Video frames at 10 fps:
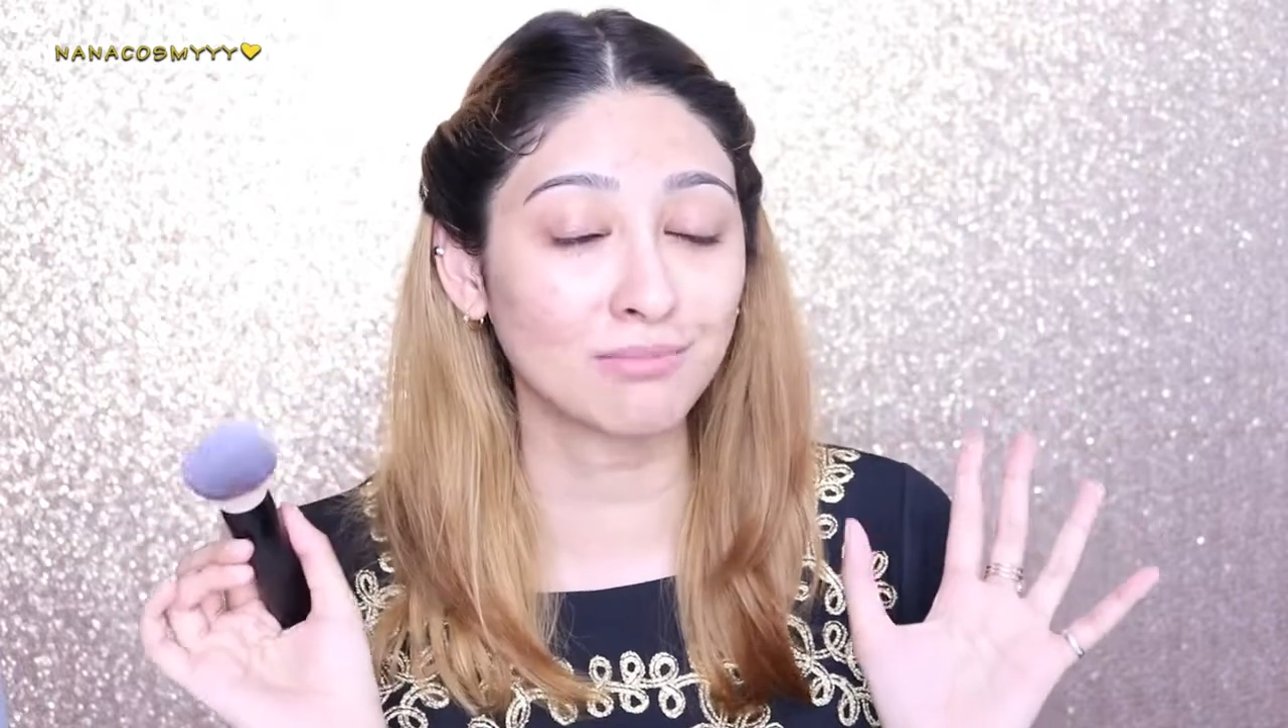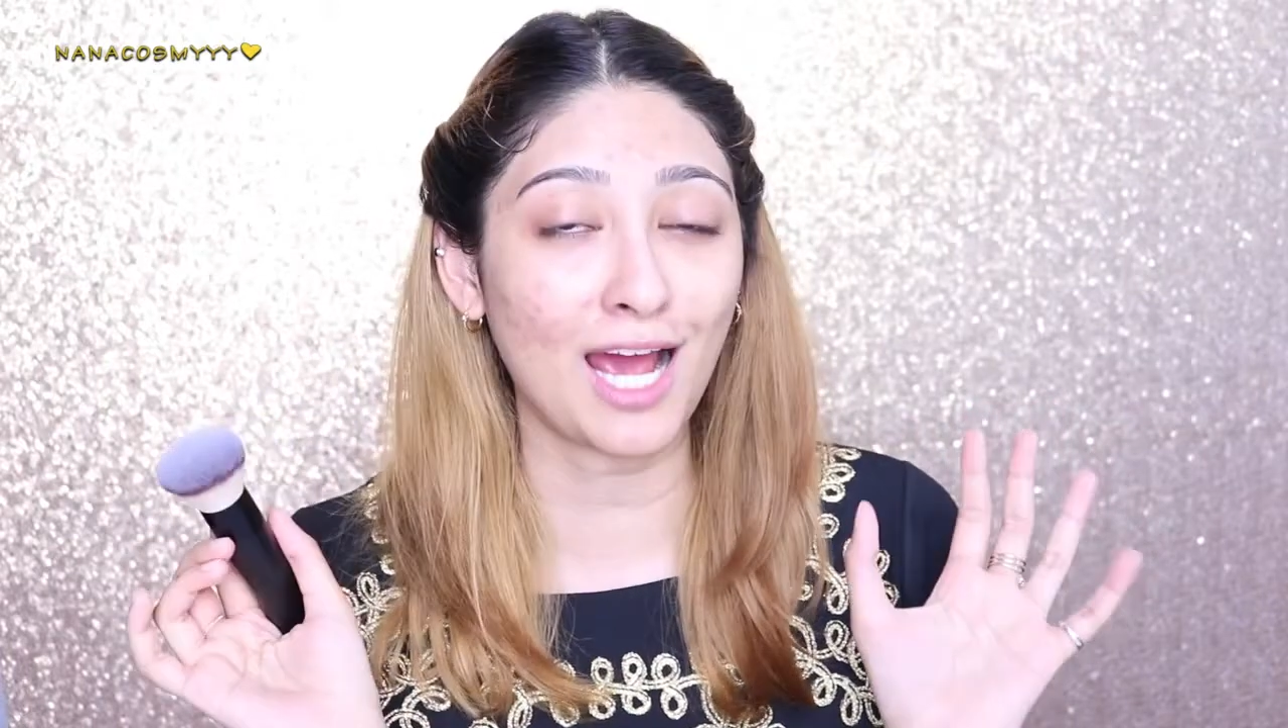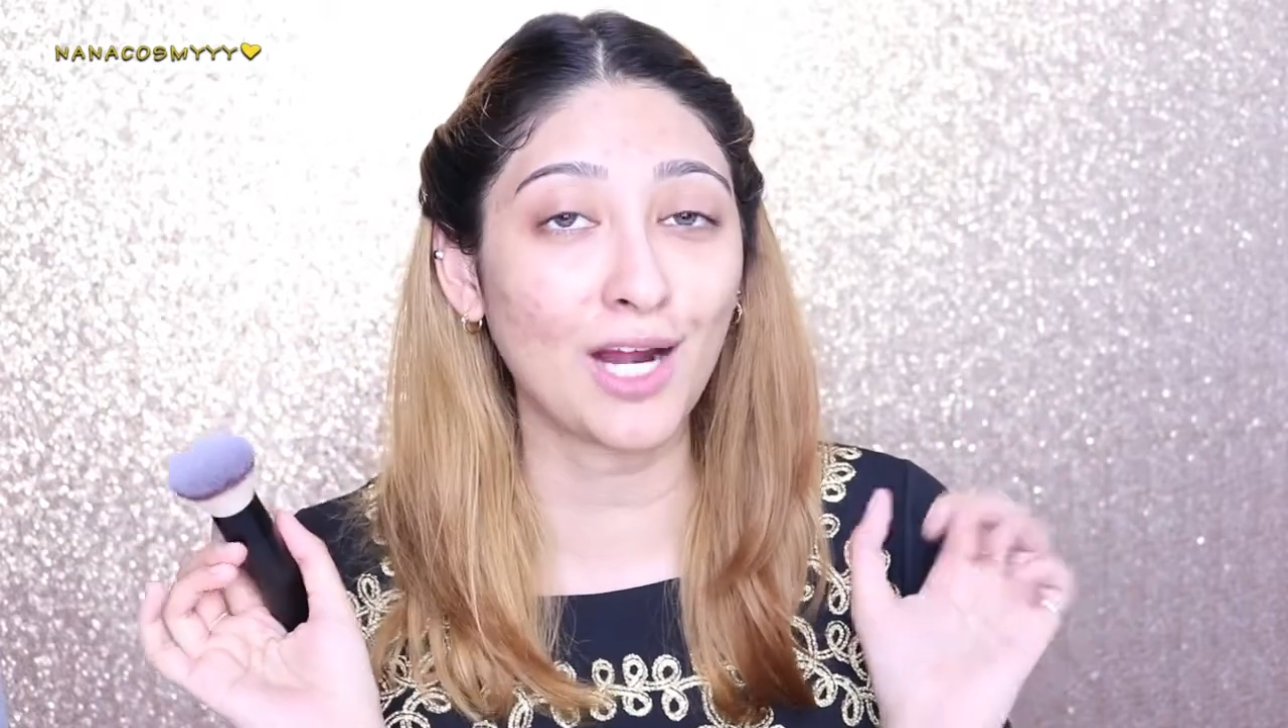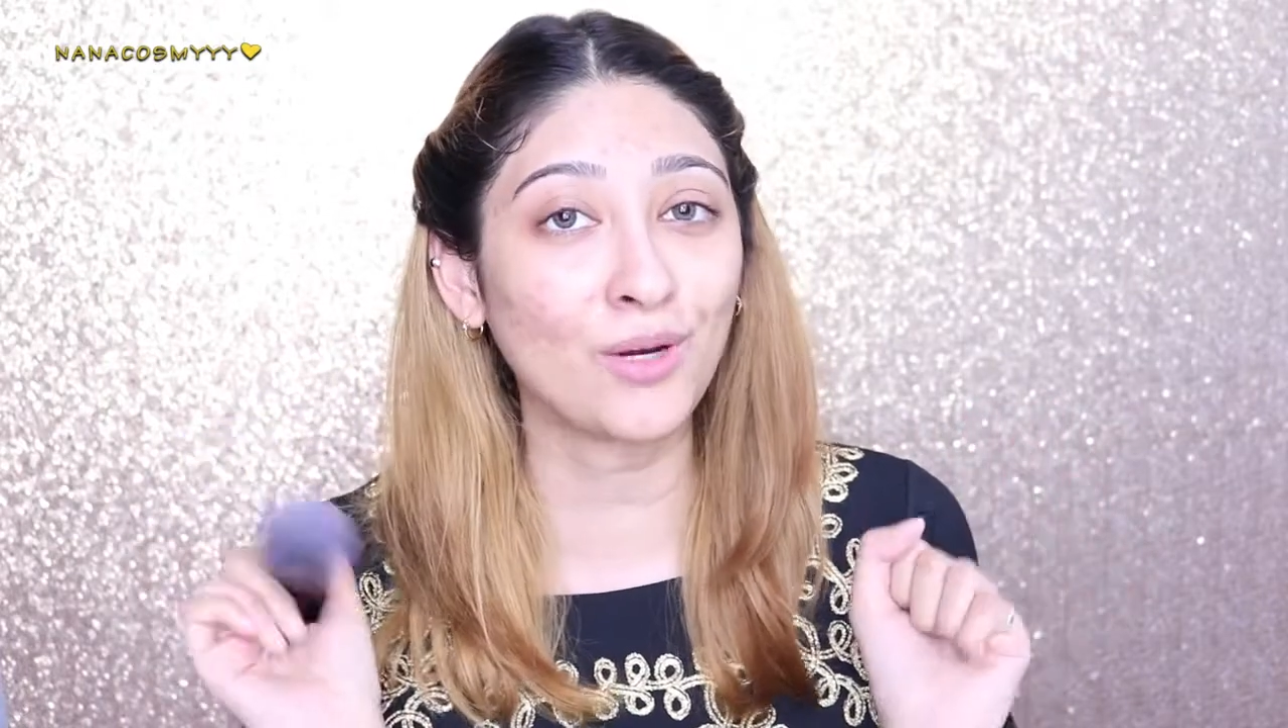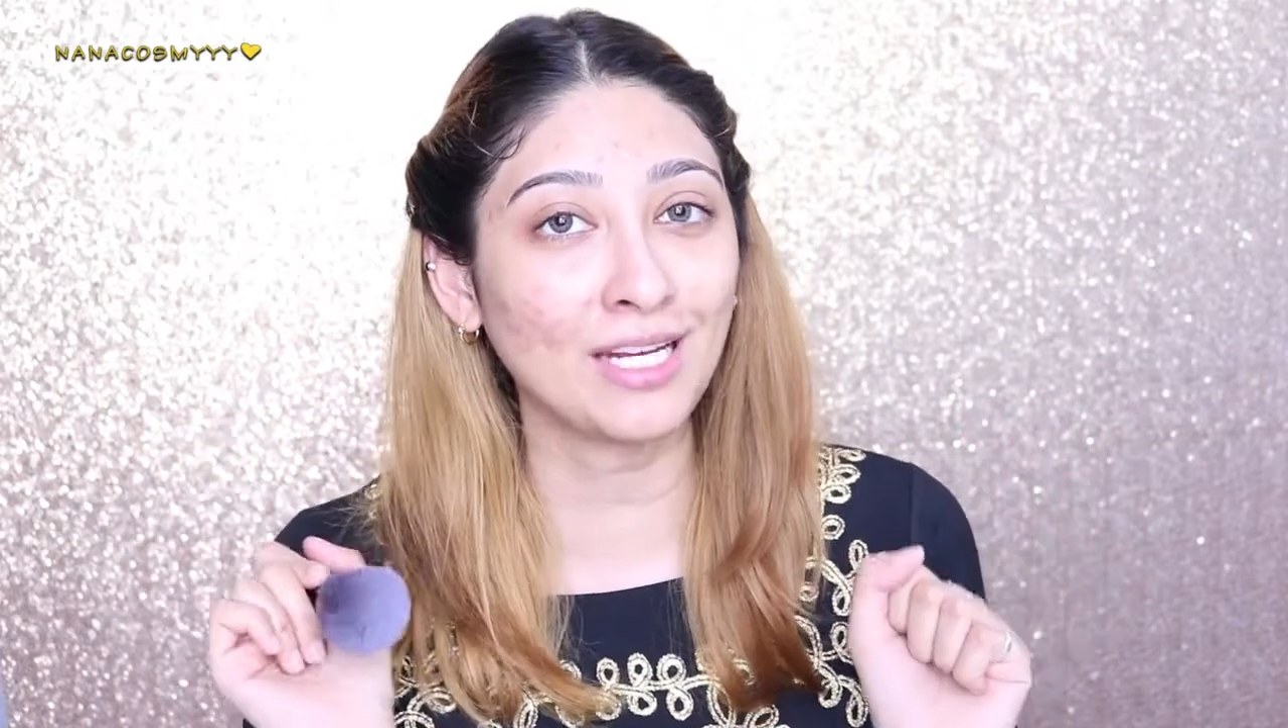กับห
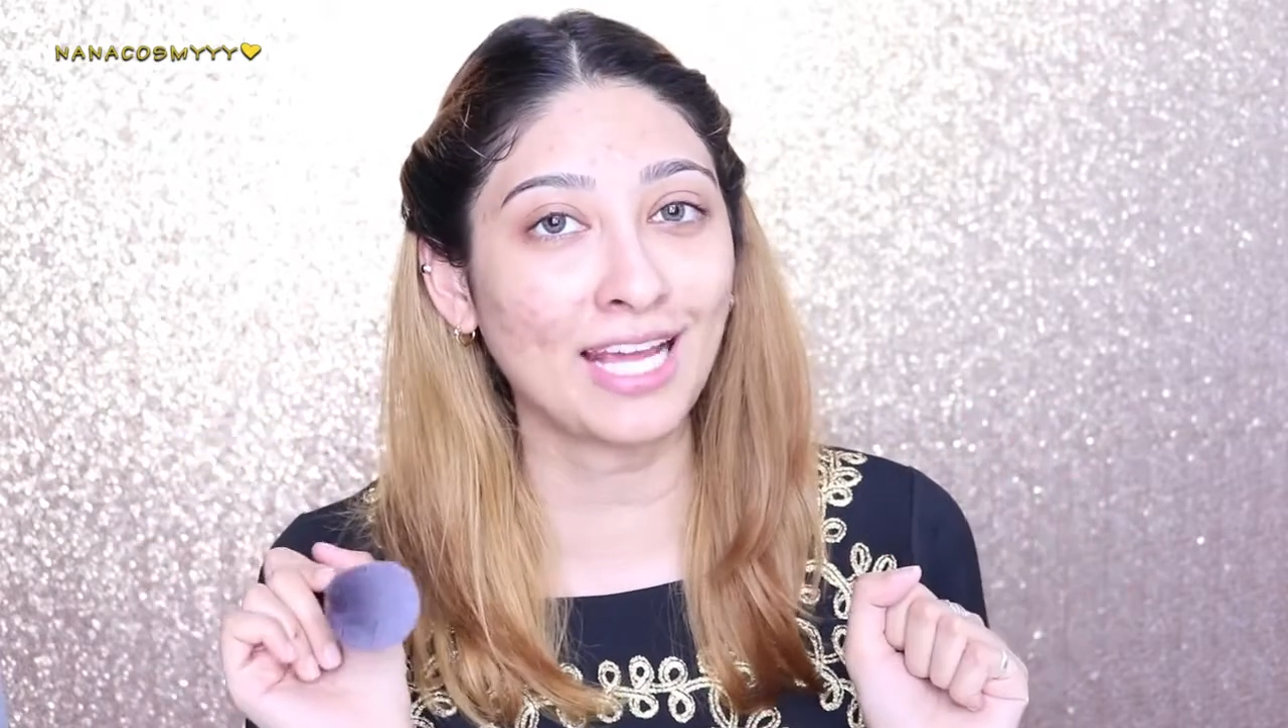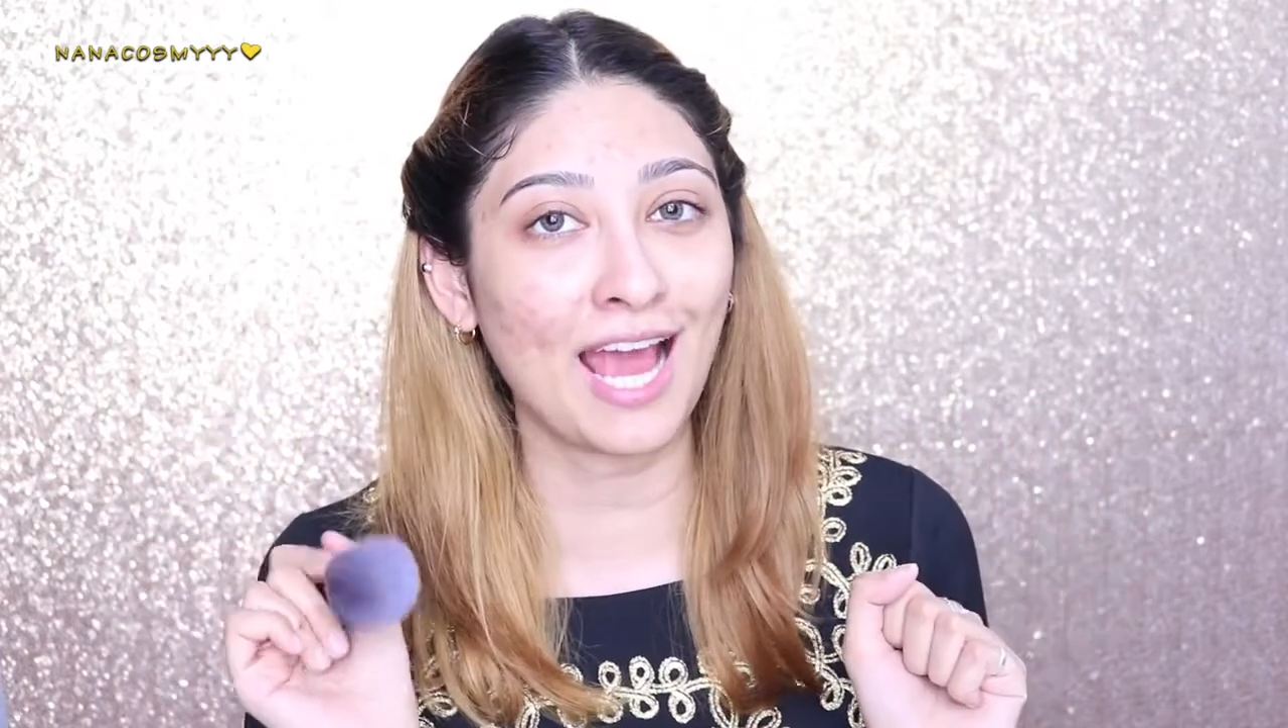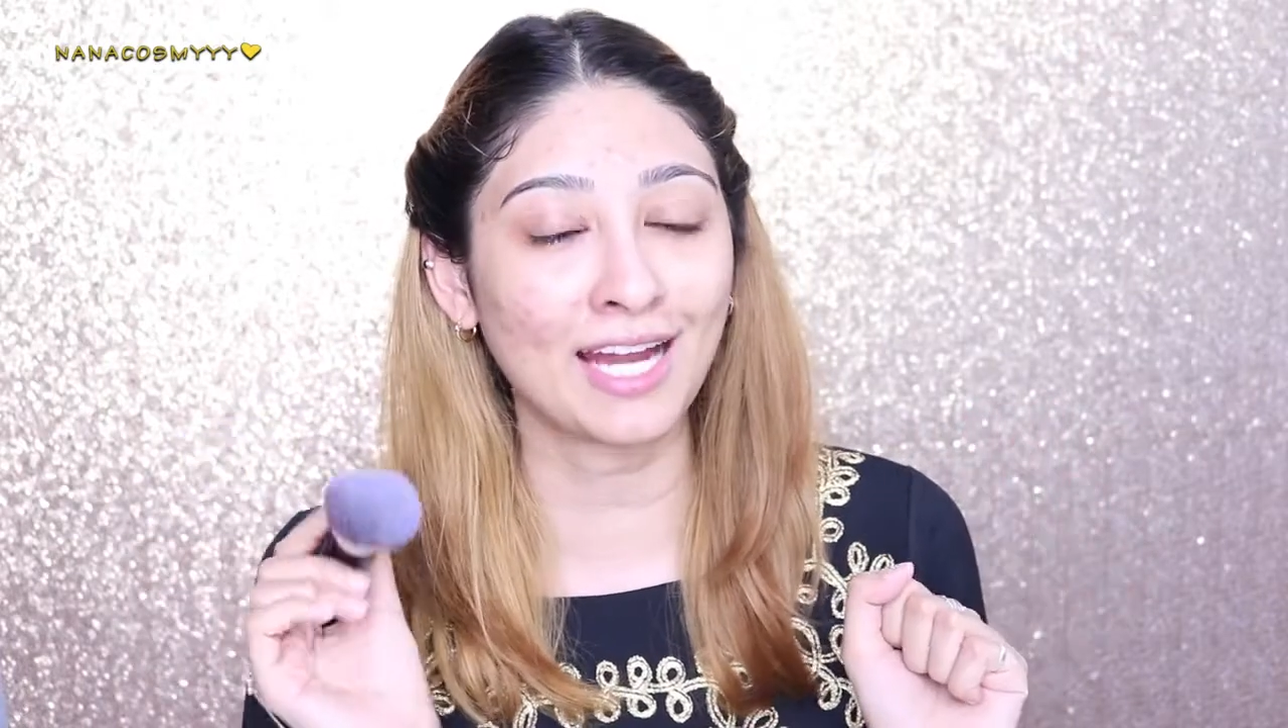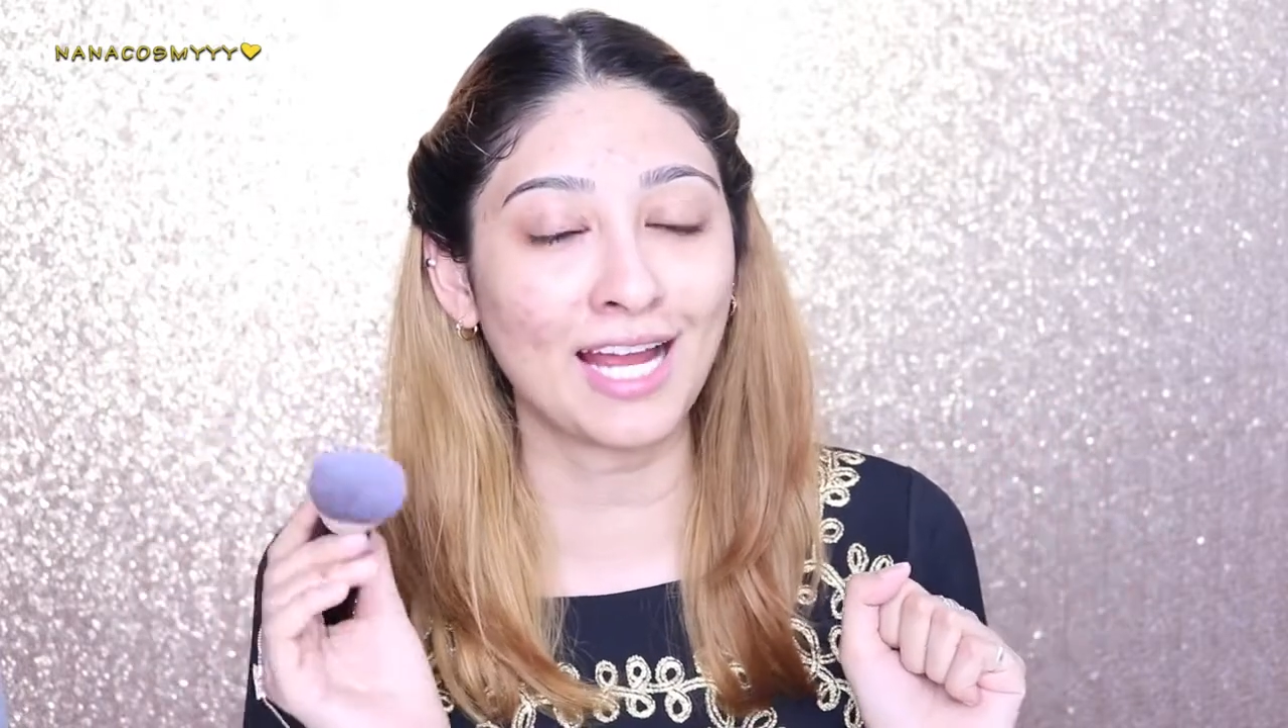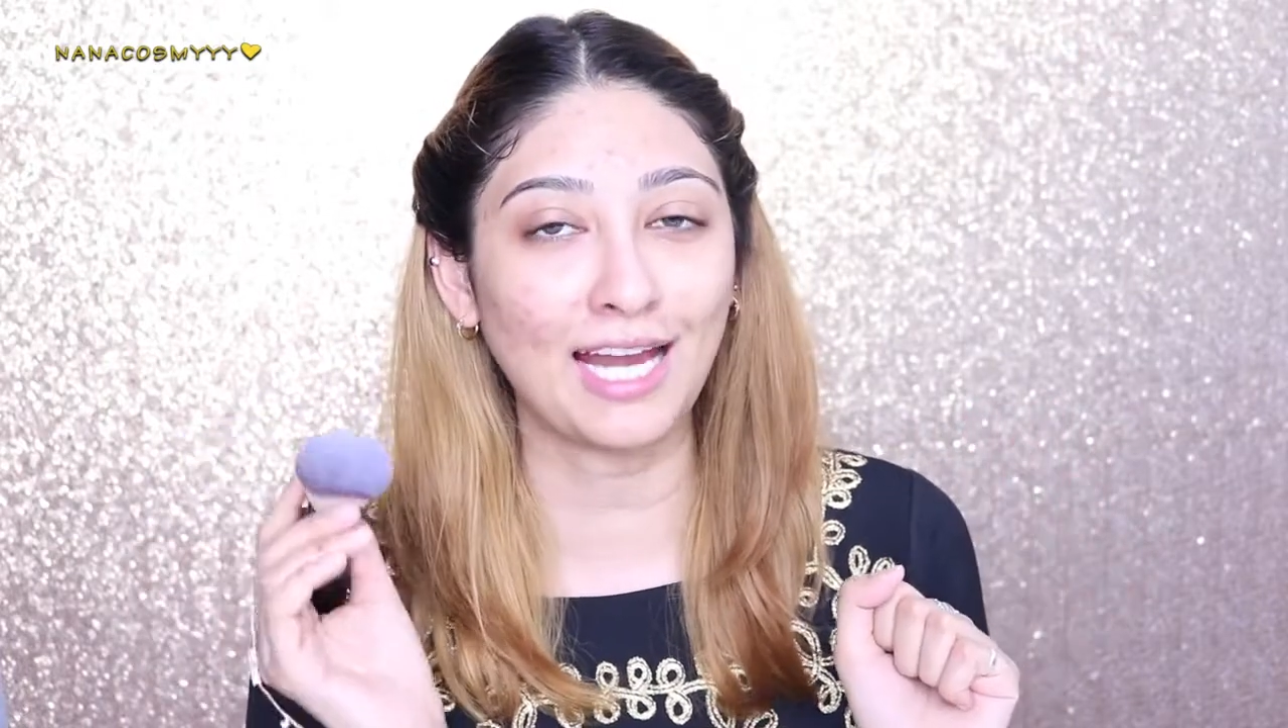น้าเราได้ดี
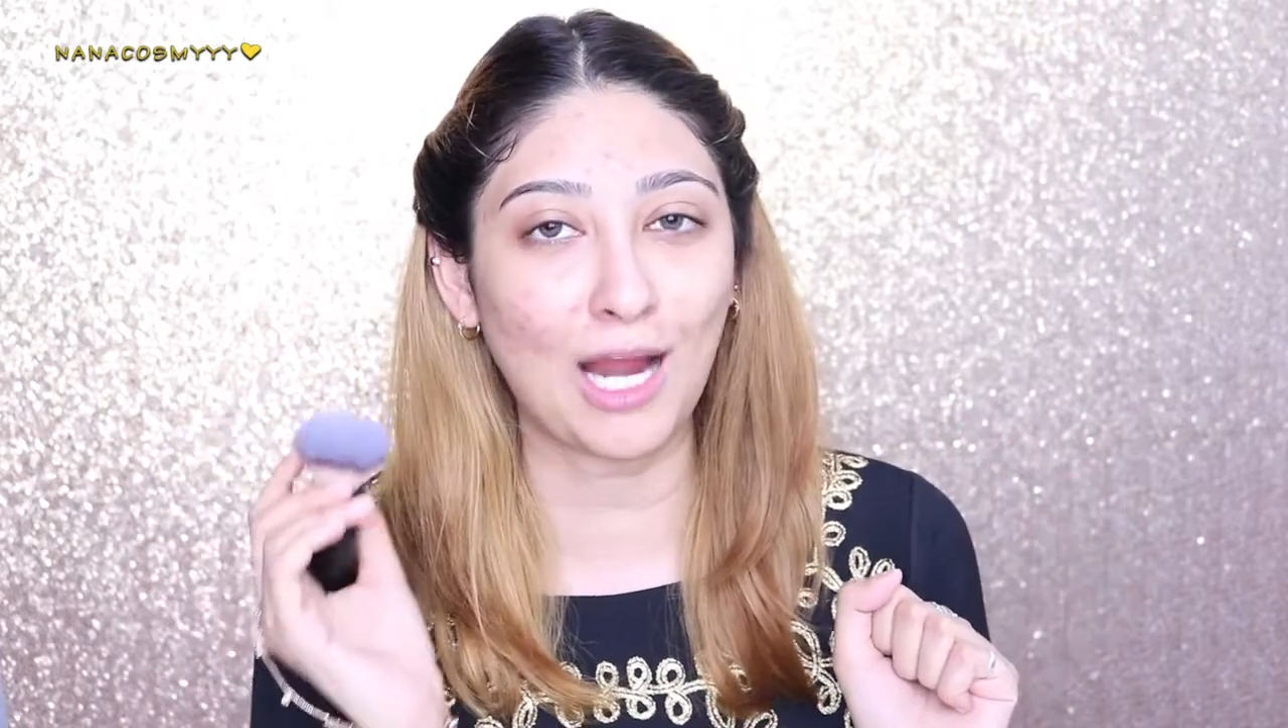แค่ไหน